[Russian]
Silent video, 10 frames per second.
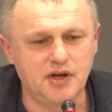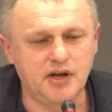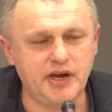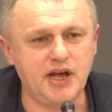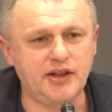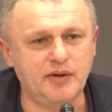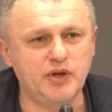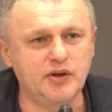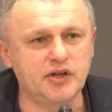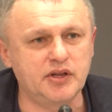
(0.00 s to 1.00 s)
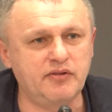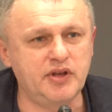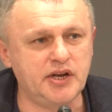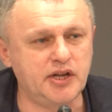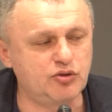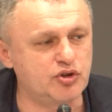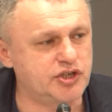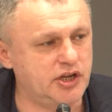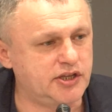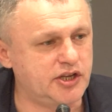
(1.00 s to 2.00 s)
рядом, и, наверное,
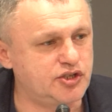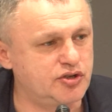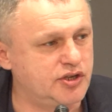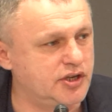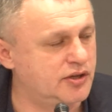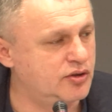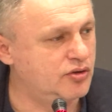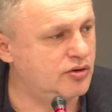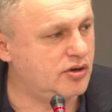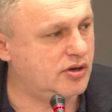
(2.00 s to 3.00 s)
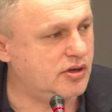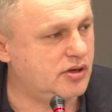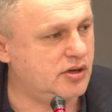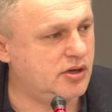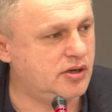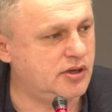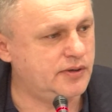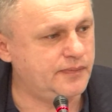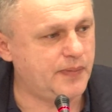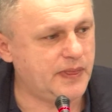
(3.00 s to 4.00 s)
тоже это ощутил. Но
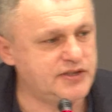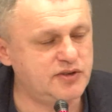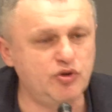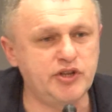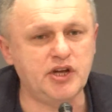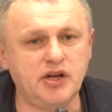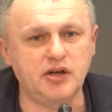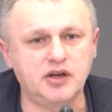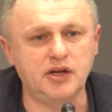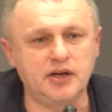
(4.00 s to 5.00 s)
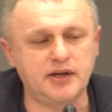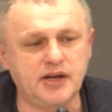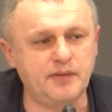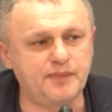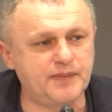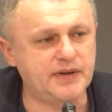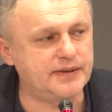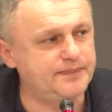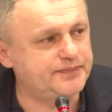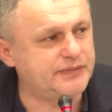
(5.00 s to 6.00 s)
э, сегодня э, как,
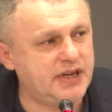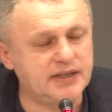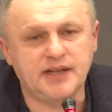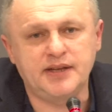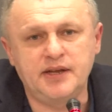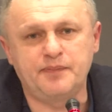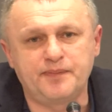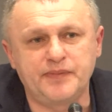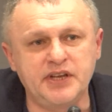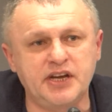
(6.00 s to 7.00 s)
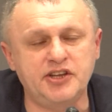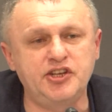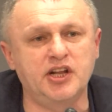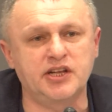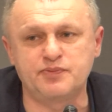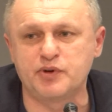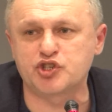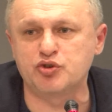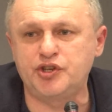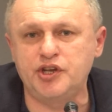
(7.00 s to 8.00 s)
как-то не, не хотелось бы
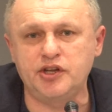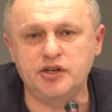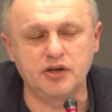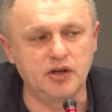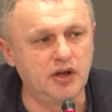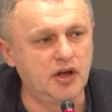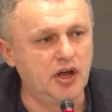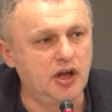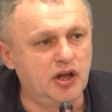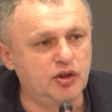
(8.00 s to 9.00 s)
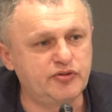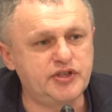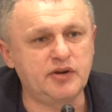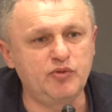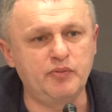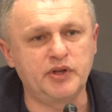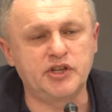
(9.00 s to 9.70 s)
шутить, но все равно мы